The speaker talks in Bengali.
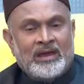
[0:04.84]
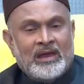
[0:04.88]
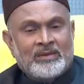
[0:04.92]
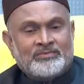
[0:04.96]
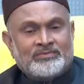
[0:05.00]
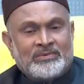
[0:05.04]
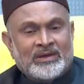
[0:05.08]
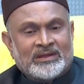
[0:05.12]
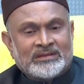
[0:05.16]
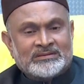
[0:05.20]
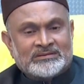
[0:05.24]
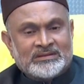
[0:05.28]

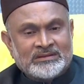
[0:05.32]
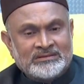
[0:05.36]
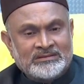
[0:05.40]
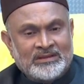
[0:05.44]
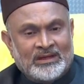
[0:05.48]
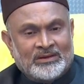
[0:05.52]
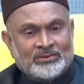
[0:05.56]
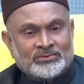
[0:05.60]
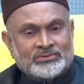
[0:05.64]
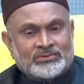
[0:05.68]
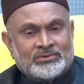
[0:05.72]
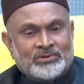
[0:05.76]
আপনাকে
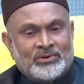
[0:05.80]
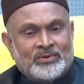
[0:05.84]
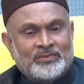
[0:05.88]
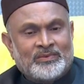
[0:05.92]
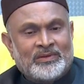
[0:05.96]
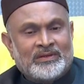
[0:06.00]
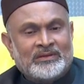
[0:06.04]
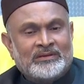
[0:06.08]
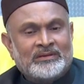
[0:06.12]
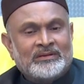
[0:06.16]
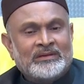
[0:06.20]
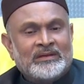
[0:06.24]
চিন্তা করতে
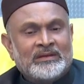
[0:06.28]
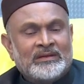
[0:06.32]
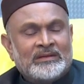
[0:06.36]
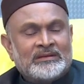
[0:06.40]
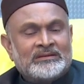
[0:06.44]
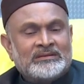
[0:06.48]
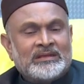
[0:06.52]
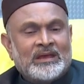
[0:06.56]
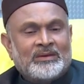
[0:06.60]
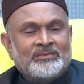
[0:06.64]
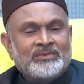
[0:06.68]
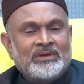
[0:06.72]
হবে
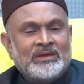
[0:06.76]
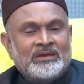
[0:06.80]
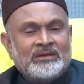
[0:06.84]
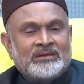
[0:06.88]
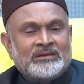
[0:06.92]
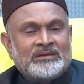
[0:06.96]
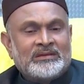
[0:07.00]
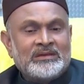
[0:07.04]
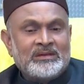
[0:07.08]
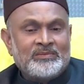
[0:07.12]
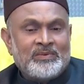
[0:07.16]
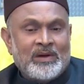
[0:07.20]
যে আমি
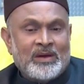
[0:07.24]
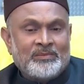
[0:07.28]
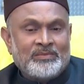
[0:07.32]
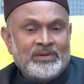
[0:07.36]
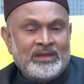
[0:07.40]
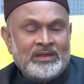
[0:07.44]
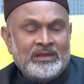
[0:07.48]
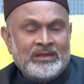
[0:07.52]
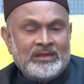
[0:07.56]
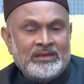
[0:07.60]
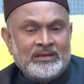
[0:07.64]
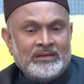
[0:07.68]

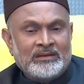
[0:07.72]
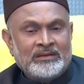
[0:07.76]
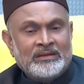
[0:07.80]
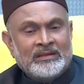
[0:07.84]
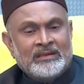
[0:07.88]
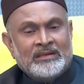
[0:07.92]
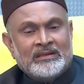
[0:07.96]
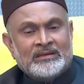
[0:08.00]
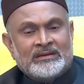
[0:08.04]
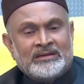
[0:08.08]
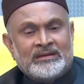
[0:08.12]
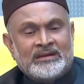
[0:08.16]
কিভাবে
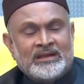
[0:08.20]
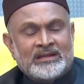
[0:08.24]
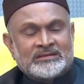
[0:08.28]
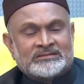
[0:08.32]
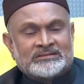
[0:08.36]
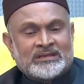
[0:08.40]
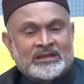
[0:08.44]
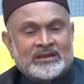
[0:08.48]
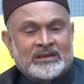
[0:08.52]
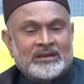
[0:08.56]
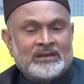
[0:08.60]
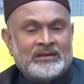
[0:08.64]

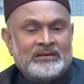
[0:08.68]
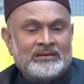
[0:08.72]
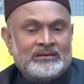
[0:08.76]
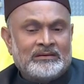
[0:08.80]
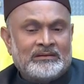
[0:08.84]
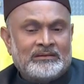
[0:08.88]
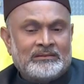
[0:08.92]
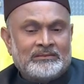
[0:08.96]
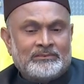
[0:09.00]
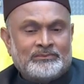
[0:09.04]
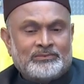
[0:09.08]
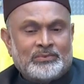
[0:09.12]
ন্যাচারাল
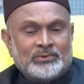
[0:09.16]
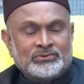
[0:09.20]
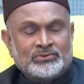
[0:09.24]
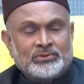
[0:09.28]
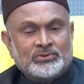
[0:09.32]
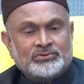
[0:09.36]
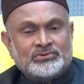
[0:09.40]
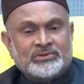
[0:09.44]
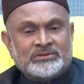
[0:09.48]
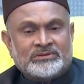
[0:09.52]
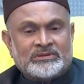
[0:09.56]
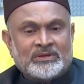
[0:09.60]

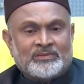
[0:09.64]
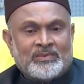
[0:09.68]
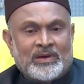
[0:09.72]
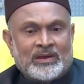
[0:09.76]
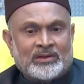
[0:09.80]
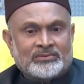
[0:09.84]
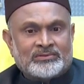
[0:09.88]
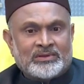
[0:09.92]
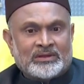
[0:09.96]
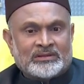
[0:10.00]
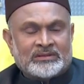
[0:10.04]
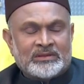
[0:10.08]
পদ্ধতিতে
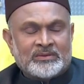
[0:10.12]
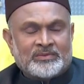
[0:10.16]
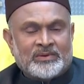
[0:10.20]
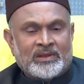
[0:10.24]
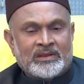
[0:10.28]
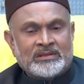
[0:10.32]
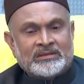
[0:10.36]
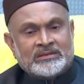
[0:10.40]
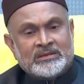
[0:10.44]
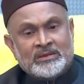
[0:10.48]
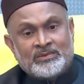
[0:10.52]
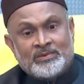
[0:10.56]
ভালো থাকতে
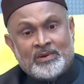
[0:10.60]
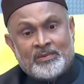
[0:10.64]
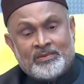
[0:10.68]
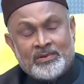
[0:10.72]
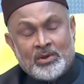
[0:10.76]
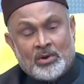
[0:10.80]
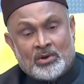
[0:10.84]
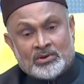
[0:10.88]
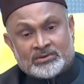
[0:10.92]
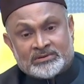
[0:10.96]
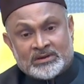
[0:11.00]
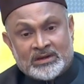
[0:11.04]
পারি কিভাবে
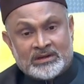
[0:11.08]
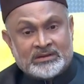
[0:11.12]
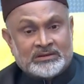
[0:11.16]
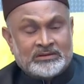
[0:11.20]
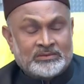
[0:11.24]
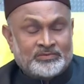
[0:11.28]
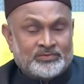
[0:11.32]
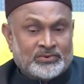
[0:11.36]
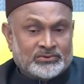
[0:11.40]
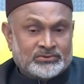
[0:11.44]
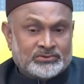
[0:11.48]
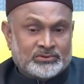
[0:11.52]

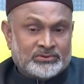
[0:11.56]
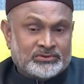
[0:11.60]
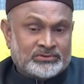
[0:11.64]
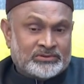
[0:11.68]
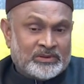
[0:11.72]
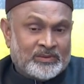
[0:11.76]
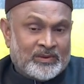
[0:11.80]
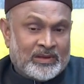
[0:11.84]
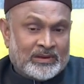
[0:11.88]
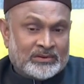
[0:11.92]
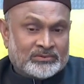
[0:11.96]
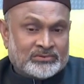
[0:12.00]
অল্টারনেটিভ
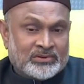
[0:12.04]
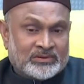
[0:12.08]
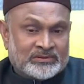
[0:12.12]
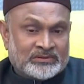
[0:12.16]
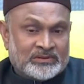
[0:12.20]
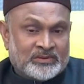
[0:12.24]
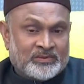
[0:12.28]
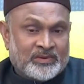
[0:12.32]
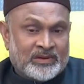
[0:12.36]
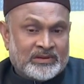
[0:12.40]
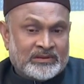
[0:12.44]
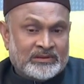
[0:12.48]
পদ্ধতিতে ভালো
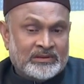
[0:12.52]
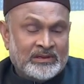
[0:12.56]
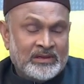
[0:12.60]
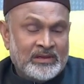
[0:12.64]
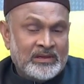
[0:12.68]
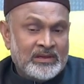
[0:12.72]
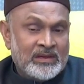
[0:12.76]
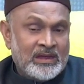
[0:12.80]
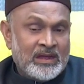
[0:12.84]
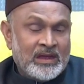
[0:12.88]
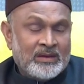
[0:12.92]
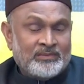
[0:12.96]
থাকতে পারি
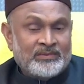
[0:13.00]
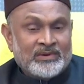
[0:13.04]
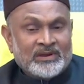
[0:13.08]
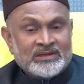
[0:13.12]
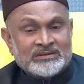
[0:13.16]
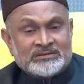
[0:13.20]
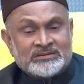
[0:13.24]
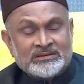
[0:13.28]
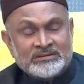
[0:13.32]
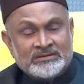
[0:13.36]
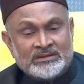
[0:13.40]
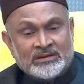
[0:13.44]

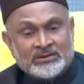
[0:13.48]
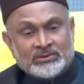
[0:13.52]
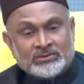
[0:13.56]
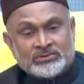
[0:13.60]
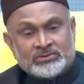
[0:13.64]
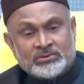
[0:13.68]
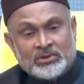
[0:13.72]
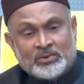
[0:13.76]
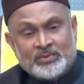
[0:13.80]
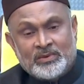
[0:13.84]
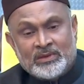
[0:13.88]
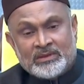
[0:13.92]
আপনাকে চিন্তা
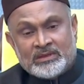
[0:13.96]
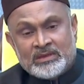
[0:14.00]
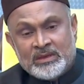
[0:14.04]
করতে হবে